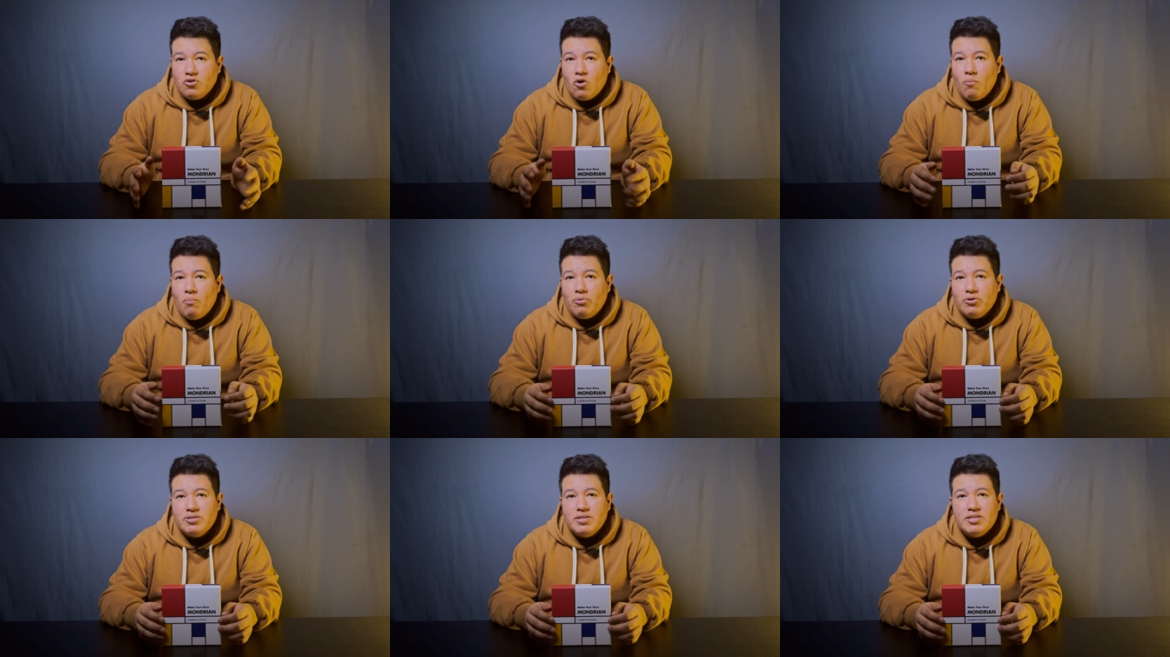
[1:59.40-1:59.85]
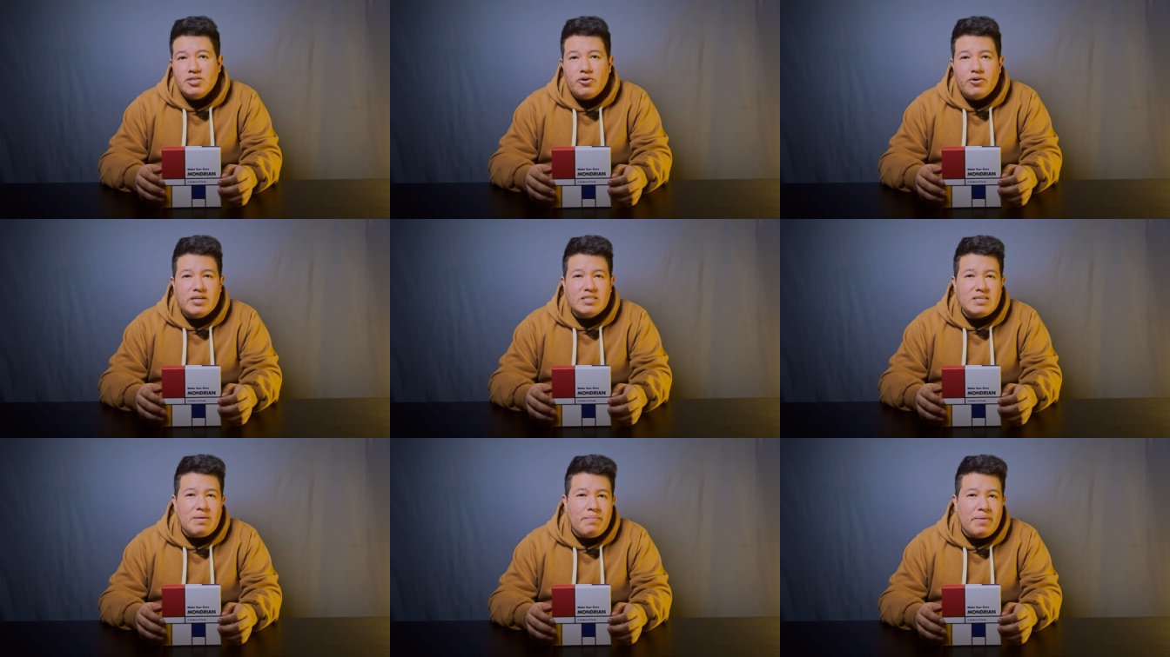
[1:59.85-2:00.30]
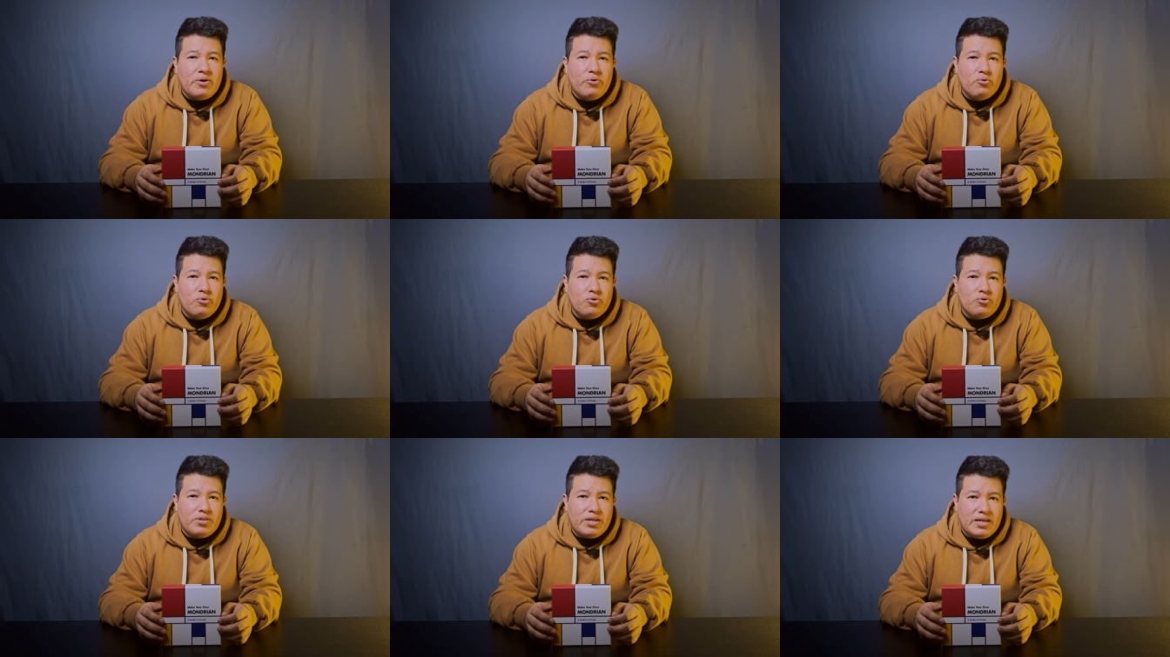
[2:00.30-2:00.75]
composiciones a
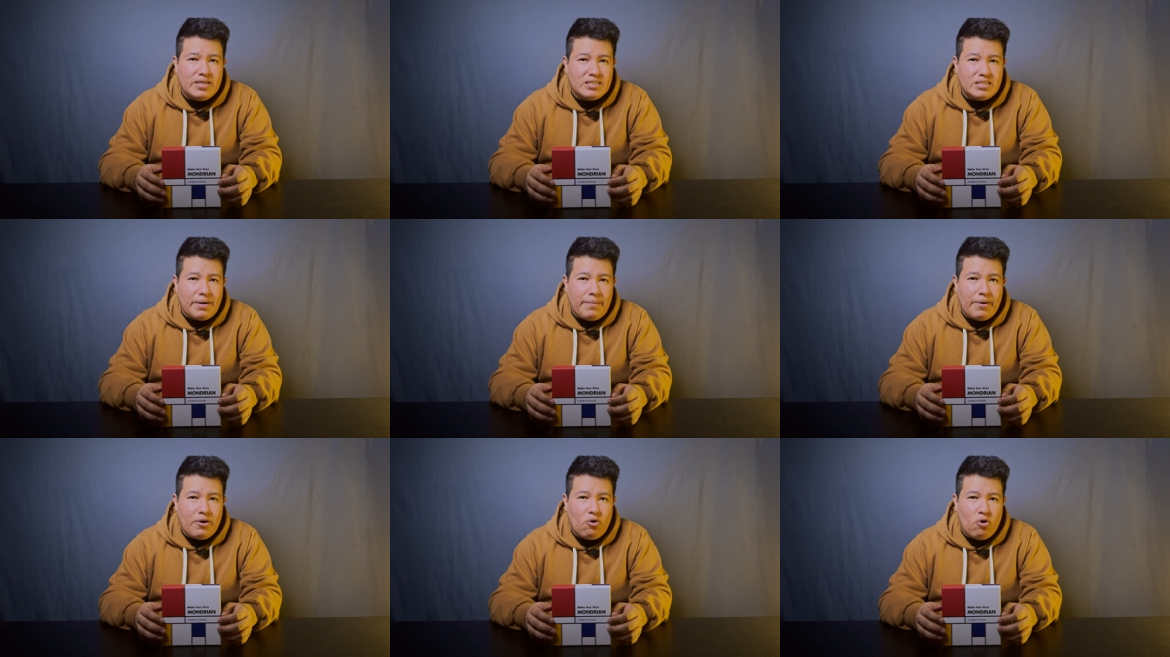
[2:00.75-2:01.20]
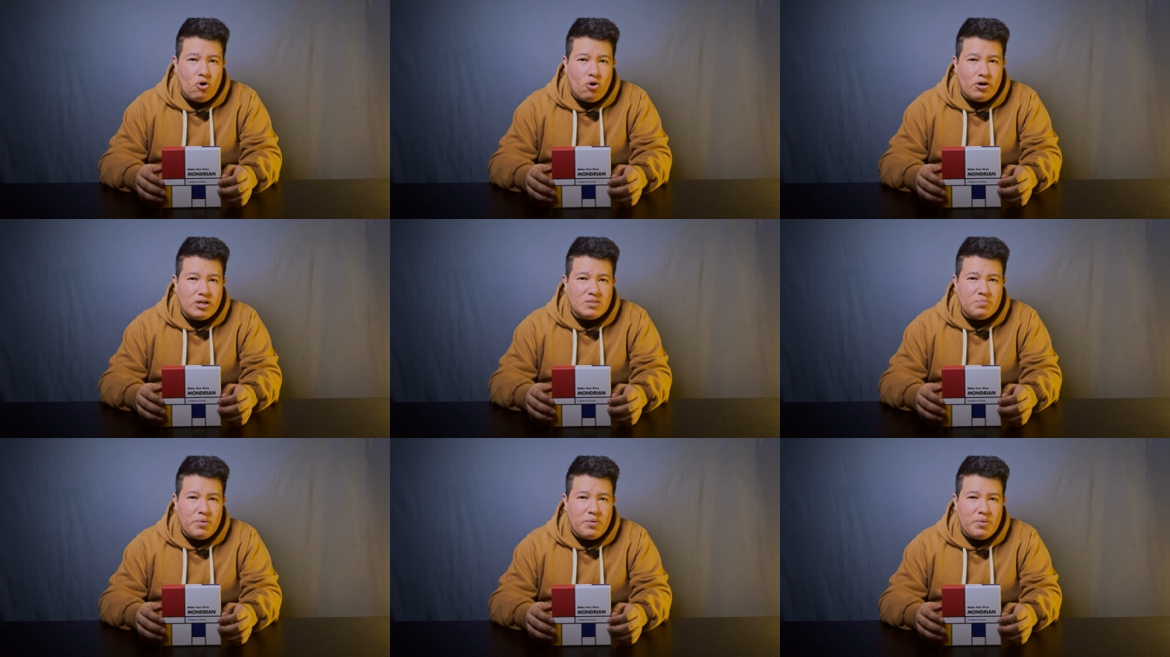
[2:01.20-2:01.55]
menudo utilizaban colores